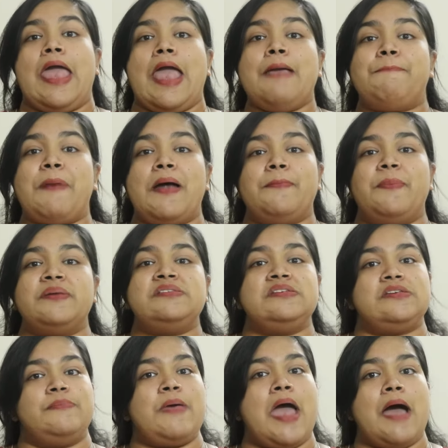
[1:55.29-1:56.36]
এই পারপাস
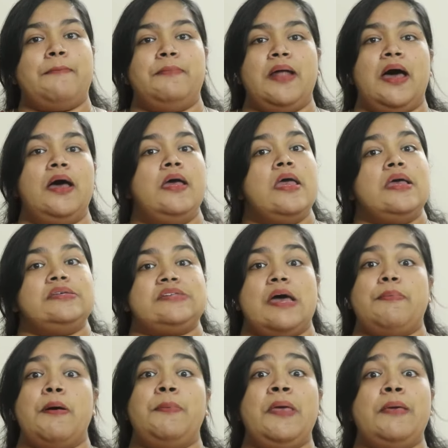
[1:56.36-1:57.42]
হিসেবে আমরা
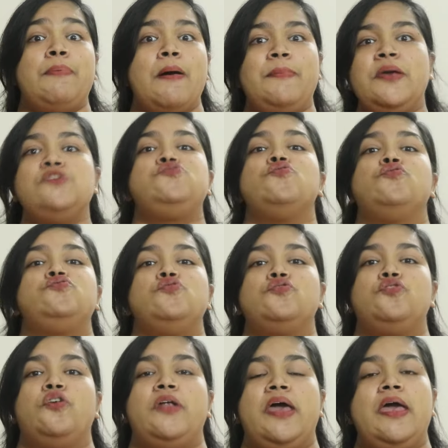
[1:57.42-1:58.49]
স্বাভাবিকভাবেই যুগ যুগ
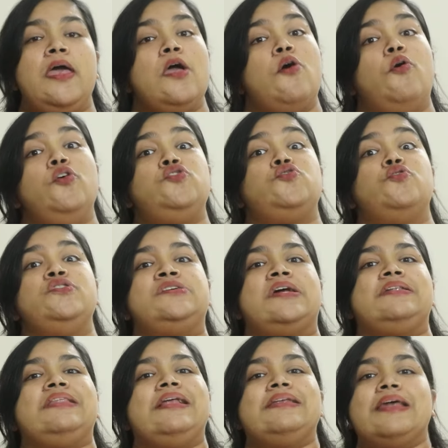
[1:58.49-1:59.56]
ধরে ওই
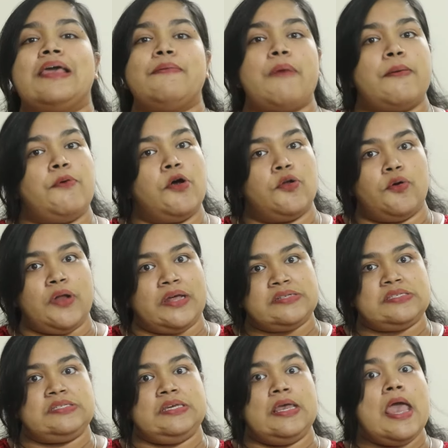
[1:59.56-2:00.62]
সরিষার তেলটাকে ব্যবহার করে
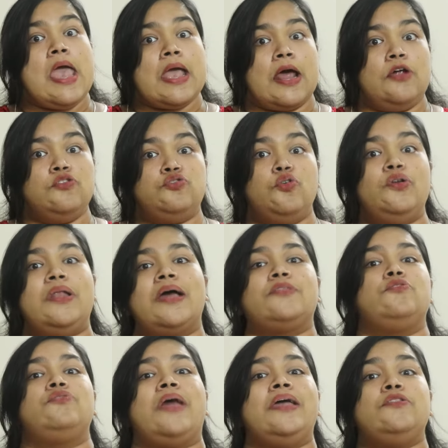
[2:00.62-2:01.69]
আসছি কারণ
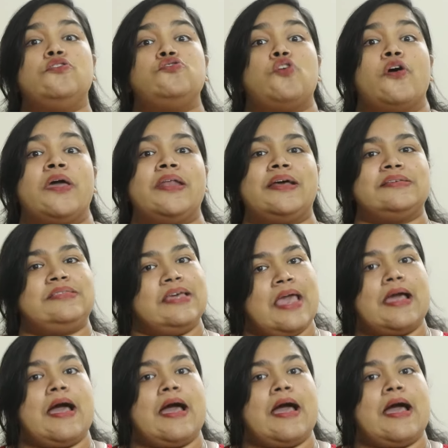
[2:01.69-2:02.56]
তৈলাক্ত তাই তো ত্বকের কাছ থেকে